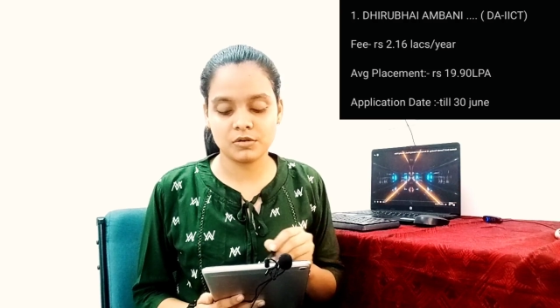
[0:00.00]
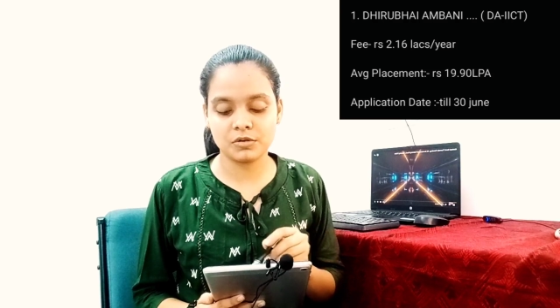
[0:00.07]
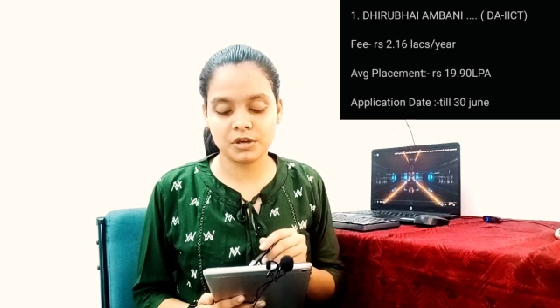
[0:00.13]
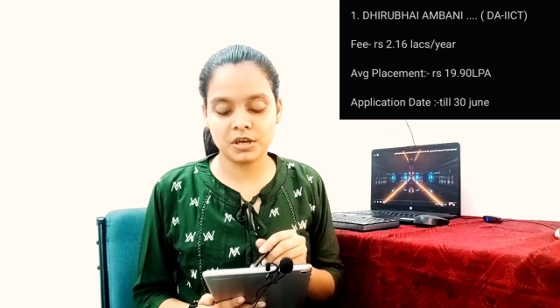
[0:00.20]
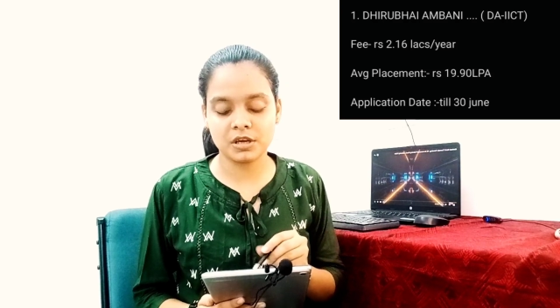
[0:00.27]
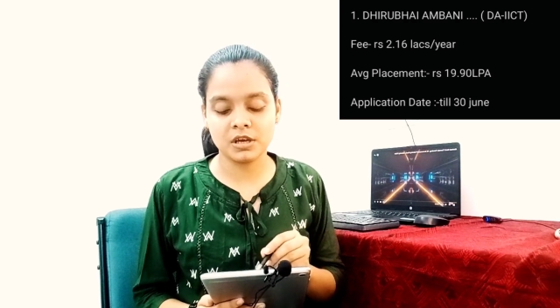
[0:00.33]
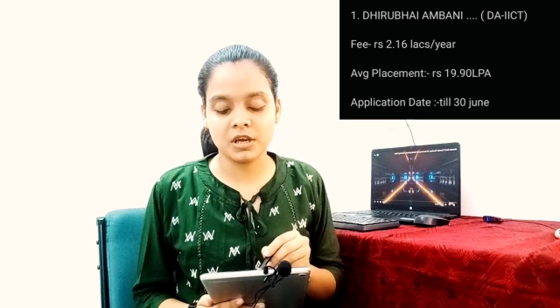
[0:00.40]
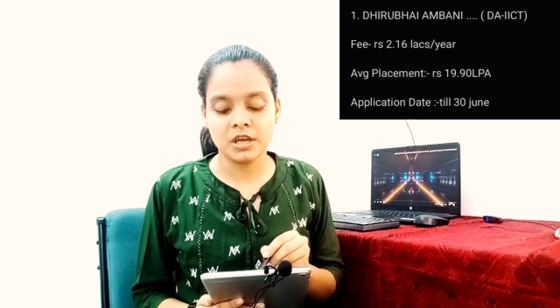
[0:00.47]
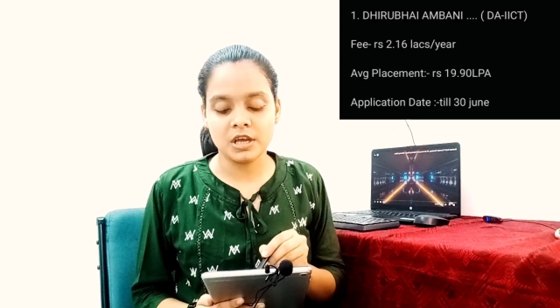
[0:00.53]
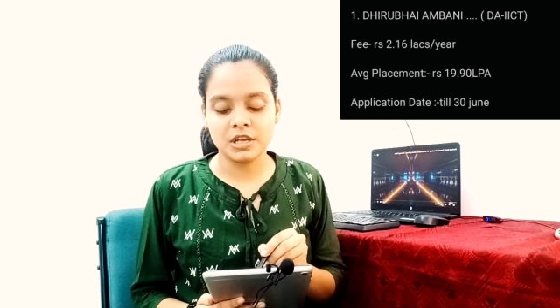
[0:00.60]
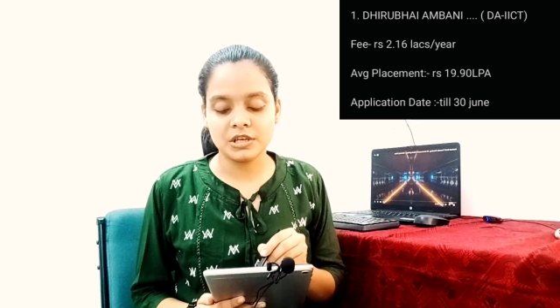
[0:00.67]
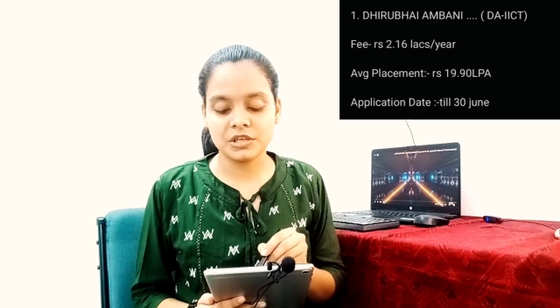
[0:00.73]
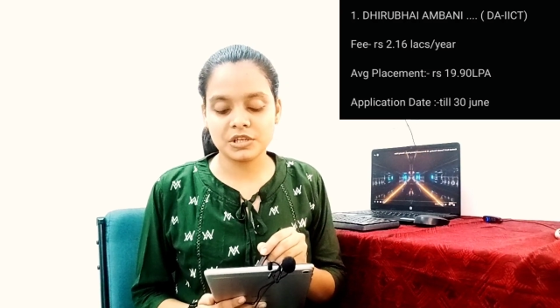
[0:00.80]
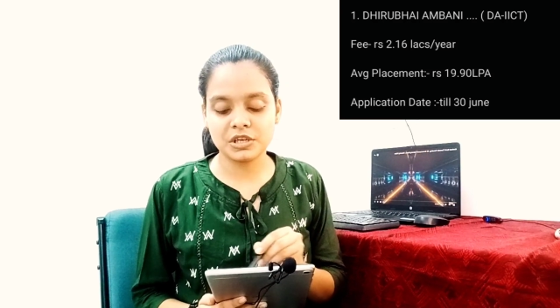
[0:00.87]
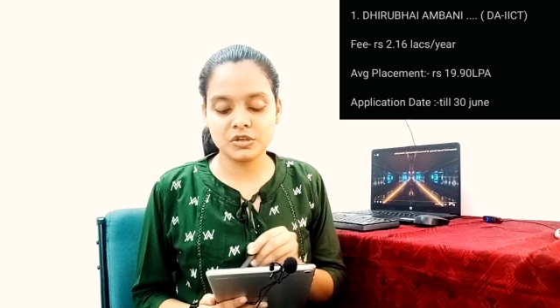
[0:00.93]
ओके
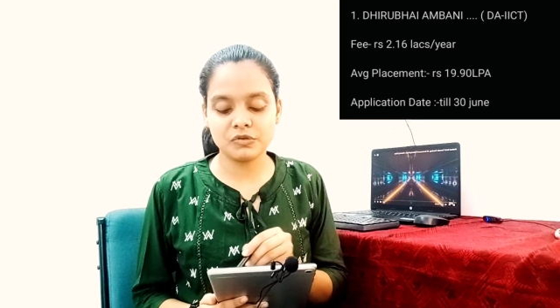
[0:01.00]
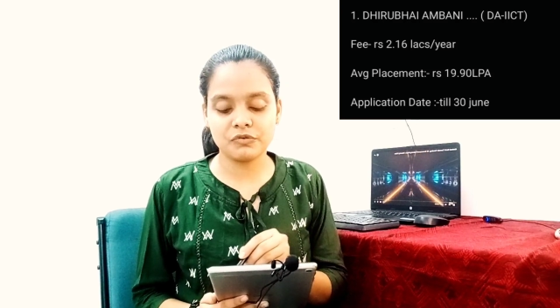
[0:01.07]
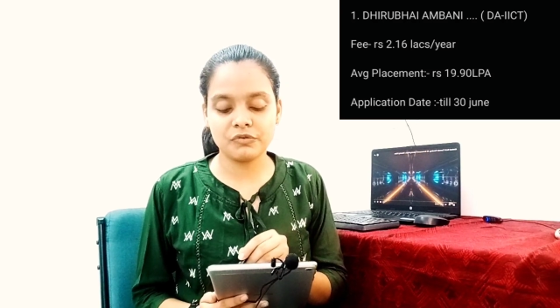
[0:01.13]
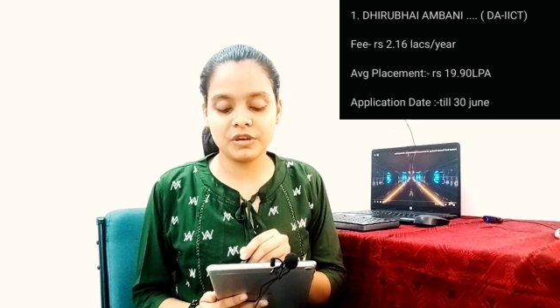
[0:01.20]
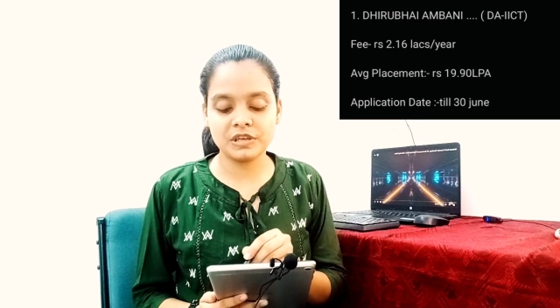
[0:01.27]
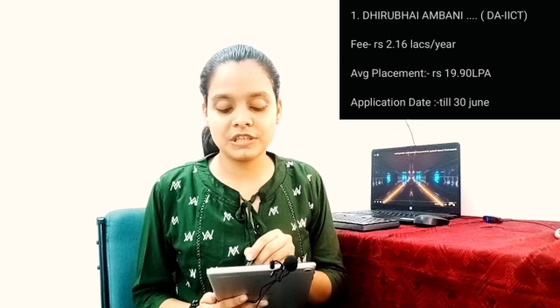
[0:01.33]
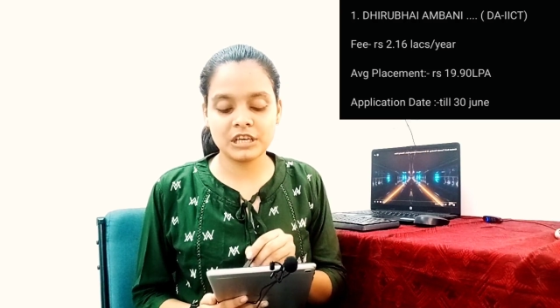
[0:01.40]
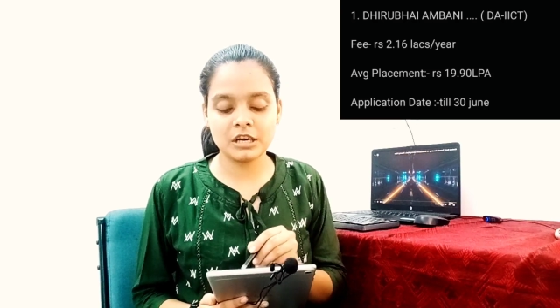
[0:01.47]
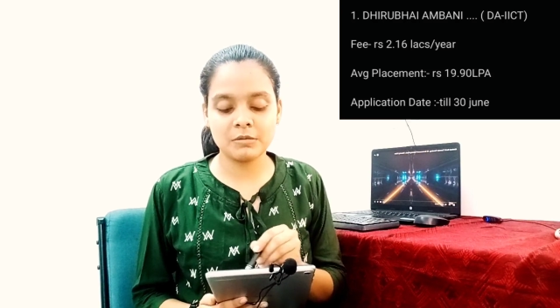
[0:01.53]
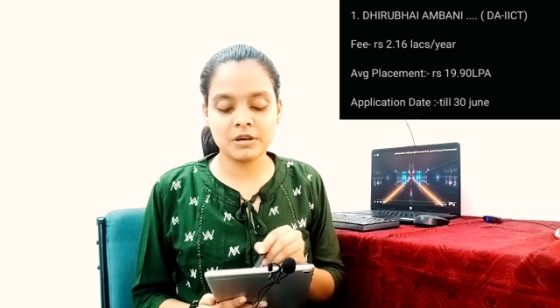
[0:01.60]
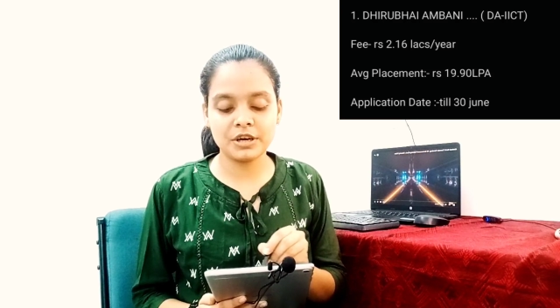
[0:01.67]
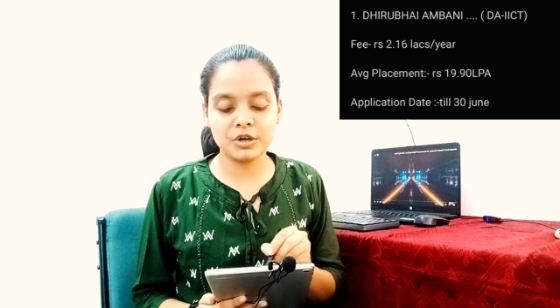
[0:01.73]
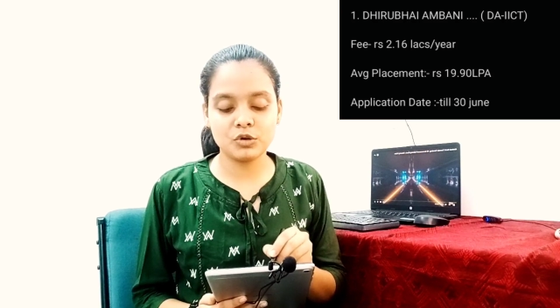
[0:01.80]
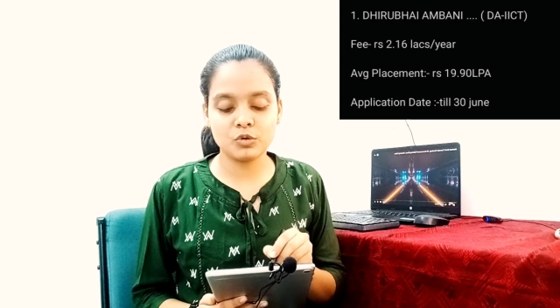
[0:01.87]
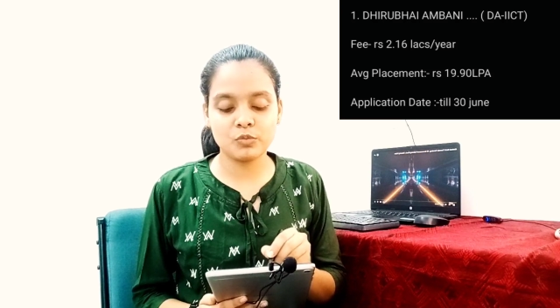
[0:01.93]
जिसकी जो फीस है
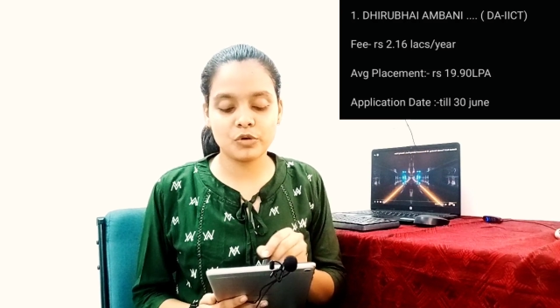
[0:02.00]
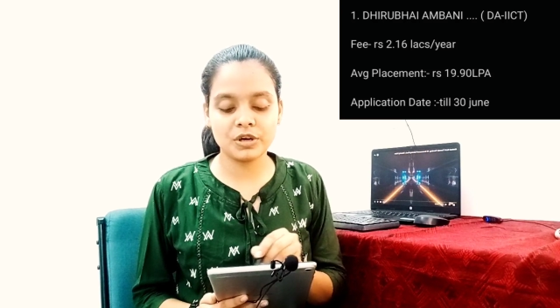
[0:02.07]
हमारी टू